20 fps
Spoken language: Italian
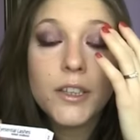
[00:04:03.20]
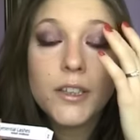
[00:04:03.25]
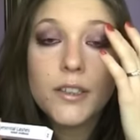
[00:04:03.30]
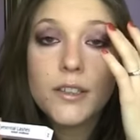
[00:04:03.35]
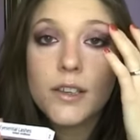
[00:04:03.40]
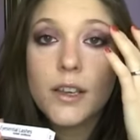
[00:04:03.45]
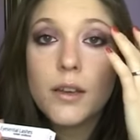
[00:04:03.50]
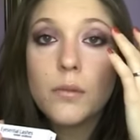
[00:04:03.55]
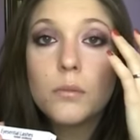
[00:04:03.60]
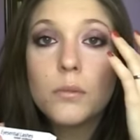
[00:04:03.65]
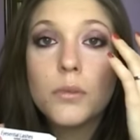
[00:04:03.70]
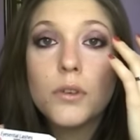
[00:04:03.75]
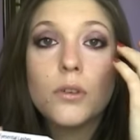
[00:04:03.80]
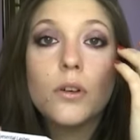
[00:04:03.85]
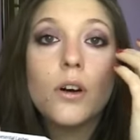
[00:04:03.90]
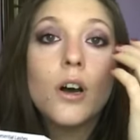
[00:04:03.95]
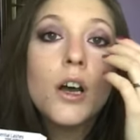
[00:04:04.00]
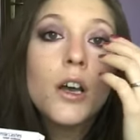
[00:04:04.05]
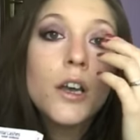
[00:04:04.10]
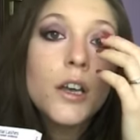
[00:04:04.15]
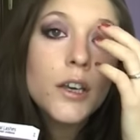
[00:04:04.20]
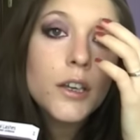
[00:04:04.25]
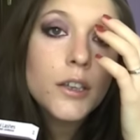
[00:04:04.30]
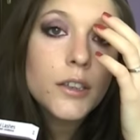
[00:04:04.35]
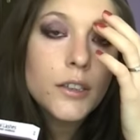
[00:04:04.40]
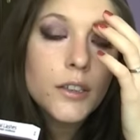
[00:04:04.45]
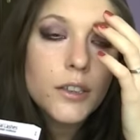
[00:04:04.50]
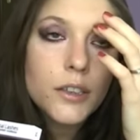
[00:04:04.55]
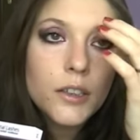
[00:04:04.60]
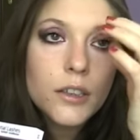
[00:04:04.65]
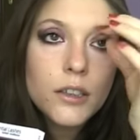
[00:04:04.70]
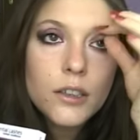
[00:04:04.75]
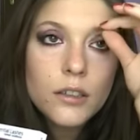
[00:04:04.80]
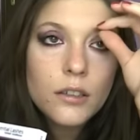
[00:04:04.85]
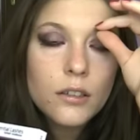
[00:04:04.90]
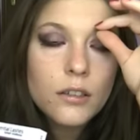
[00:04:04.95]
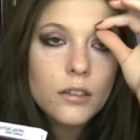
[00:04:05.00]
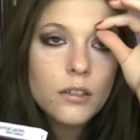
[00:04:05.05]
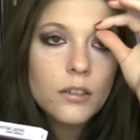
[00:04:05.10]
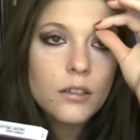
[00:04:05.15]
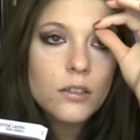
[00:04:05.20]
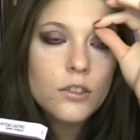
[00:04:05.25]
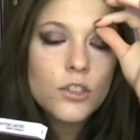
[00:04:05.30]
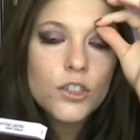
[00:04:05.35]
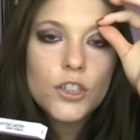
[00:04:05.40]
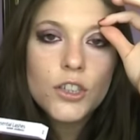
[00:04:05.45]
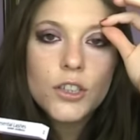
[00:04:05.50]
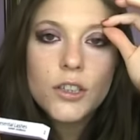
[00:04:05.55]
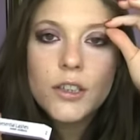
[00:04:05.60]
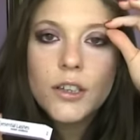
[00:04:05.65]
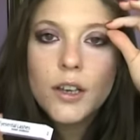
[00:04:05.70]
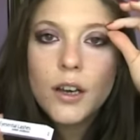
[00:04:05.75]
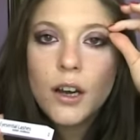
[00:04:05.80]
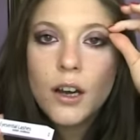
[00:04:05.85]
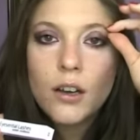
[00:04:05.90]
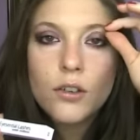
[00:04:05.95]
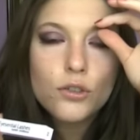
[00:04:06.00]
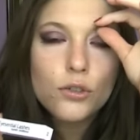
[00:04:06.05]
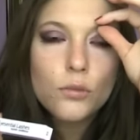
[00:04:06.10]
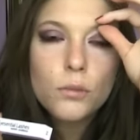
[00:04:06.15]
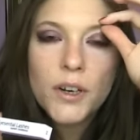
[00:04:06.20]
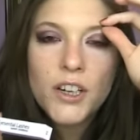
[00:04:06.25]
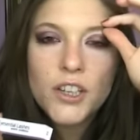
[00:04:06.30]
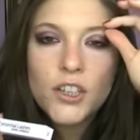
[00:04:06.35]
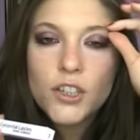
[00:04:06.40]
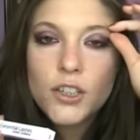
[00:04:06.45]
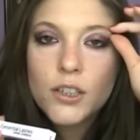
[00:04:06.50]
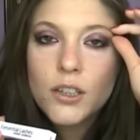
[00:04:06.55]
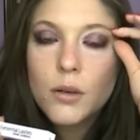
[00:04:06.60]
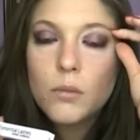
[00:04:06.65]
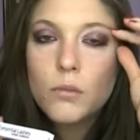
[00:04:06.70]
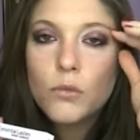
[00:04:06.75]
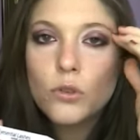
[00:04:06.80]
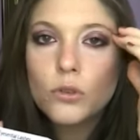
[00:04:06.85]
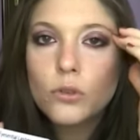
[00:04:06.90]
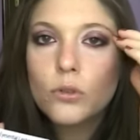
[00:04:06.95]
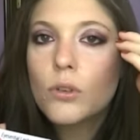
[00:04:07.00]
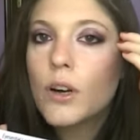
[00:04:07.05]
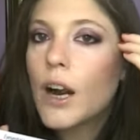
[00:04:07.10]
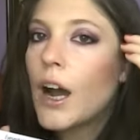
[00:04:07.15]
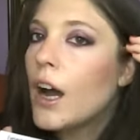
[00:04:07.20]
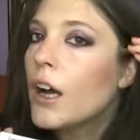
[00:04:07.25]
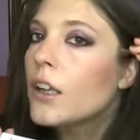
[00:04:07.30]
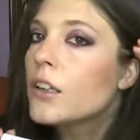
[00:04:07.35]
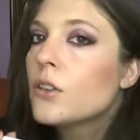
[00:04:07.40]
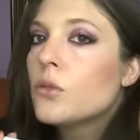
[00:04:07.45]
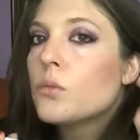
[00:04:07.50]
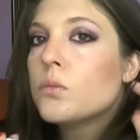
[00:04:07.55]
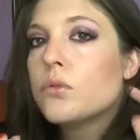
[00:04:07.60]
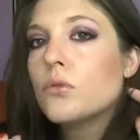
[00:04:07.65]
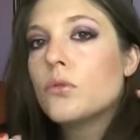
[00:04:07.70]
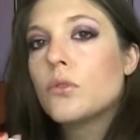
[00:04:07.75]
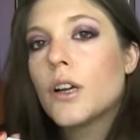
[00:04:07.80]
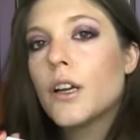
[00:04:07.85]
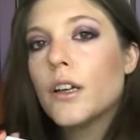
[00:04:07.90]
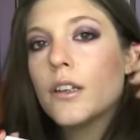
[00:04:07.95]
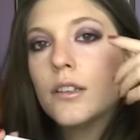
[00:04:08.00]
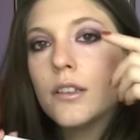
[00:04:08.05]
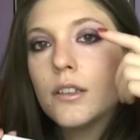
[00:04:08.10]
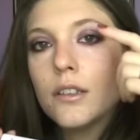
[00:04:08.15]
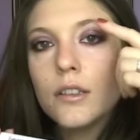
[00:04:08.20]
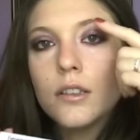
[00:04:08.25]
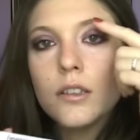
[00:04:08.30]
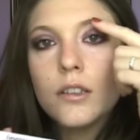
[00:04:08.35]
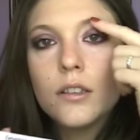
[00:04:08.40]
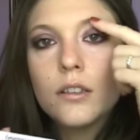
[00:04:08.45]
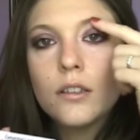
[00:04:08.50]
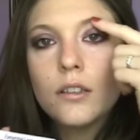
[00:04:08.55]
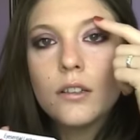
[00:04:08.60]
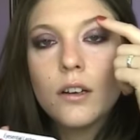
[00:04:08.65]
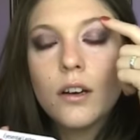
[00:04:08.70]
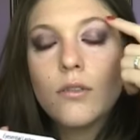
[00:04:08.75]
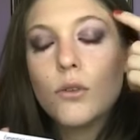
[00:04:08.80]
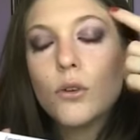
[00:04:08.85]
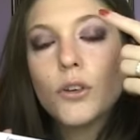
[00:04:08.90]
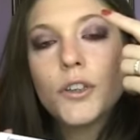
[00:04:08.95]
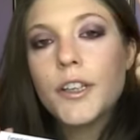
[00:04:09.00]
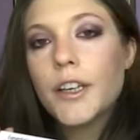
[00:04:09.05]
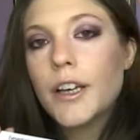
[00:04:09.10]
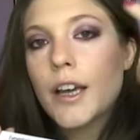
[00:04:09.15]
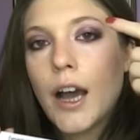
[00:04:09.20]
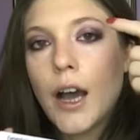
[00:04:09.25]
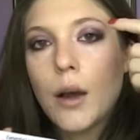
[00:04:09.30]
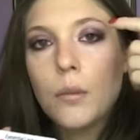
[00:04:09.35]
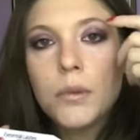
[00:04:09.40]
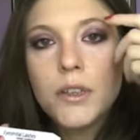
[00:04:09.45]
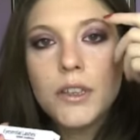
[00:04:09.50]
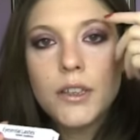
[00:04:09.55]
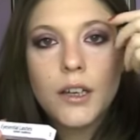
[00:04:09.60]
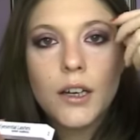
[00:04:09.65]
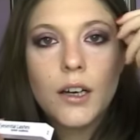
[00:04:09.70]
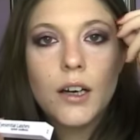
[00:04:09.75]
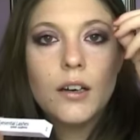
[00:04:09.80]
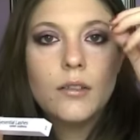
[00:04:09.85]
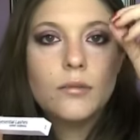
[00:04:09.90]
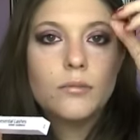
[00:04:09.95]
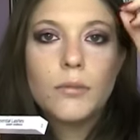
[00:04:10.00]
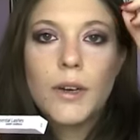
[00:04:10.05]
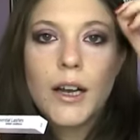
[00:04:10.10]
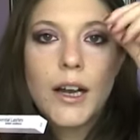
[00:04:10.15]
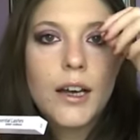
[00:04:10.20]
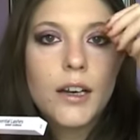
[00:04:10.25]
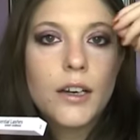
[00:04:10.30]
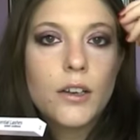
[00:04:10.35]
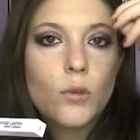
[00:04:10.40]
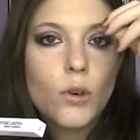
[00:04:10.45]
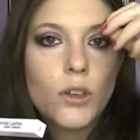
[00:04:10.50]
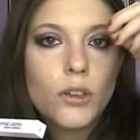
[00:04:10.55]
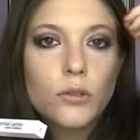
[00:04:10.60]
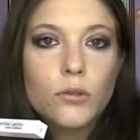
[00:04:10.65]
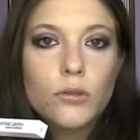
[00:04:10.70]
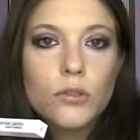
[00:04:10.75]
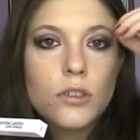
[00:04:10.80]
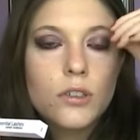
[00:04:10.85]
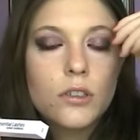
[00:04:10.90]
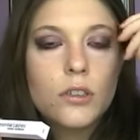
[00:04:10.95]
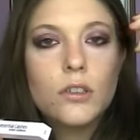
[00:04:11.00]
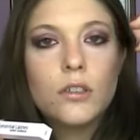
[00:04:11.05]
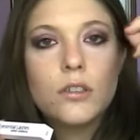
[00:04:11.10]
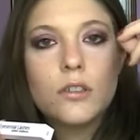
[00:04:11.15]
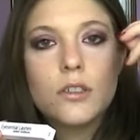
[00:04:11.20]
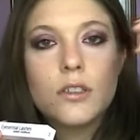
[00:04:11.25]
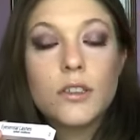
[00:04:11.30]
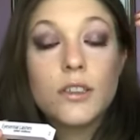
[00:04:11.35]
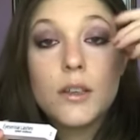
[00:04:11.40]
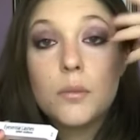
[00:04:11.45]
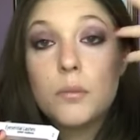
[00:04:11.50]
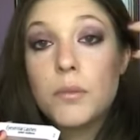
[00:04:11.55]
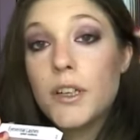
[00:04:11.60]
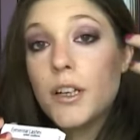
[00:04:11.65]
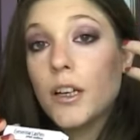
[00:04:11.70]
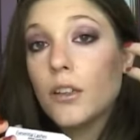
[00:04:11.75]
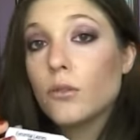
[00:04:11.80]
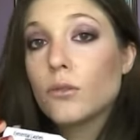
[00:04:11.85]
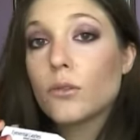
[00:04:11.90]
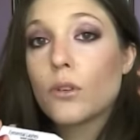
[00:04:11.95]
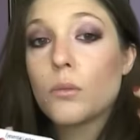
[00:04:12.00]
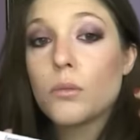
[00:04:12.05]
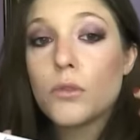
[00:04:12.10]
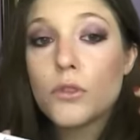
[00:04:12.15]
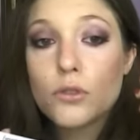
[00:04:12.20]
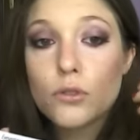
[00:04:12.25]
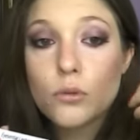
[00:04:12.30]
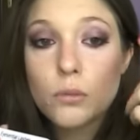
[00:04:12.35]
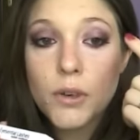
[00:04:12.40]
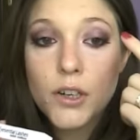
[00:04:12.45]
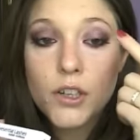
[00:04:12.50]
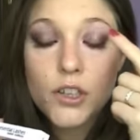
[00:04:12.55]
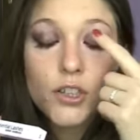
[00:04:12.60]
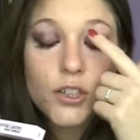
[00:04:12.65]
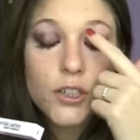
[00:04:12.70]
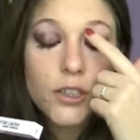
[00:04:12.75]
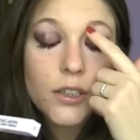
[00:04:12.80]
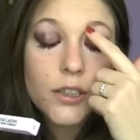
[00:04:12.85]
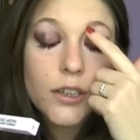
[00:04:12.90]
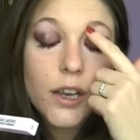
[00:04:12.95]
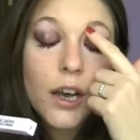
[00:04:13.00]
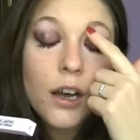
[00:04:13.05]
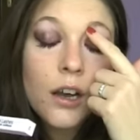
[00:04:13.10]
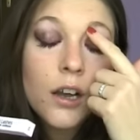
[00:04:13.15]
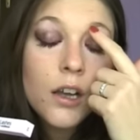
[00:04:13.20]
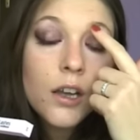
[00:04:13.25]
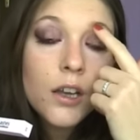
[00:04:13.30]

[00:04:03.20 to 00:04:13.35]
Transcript: ad esempio di eh, ciglia, sopracciglia molto molto rade oppure di eh, a volte capita magari quando si, si depilano troppo le sopracciglia